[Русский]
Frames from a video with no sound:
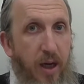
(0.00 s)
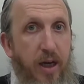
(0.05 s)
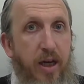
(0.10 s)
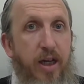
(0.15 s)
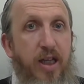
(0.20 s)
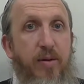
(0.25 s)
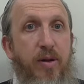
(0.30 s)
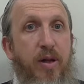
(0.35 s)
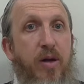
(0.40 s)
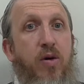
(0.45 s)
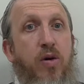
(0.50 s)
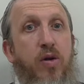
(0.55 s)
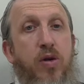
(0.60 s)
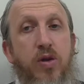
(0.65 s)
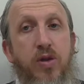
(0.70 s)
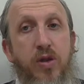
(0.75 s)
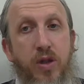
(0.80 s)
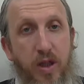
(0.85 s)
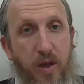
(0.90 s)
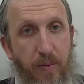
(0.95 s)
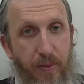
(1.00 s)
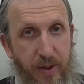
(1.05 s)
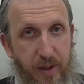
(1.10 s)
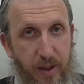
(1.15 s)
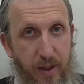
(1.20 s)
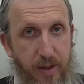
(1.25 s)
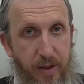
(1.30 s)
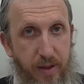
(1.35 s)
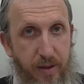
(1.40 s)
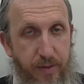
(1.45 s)
И на молоко тоже нужно
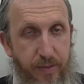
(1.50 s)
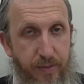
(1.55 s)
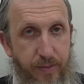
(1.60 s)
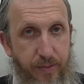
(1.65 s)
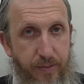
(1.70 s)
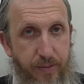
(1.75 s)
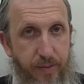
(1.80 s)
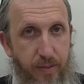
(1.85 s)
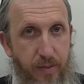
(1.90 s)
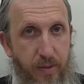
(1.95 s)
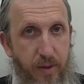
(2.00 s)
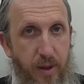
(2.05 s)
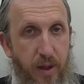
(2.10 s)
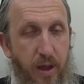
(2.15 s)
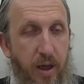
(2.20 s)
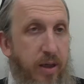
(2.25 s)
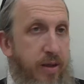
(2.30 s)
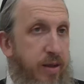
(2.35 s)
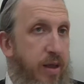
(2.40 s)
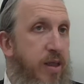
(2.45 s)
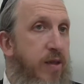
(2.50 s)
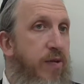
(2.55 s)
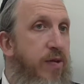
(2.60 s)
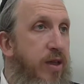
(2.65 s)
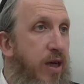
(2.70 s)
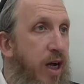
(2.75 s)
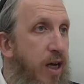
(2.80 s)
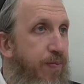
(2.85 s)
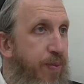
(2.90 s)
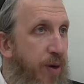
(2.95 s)
запасаться. Здесь
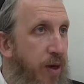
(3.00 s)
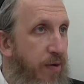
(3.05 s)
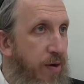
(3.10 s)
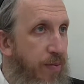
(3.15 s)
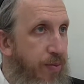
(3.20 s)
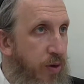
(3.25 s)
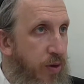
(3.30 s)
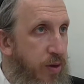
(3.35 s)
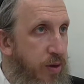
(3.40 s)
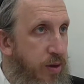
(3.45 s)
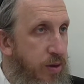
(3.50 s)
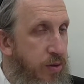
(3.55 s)
возникает вопрос.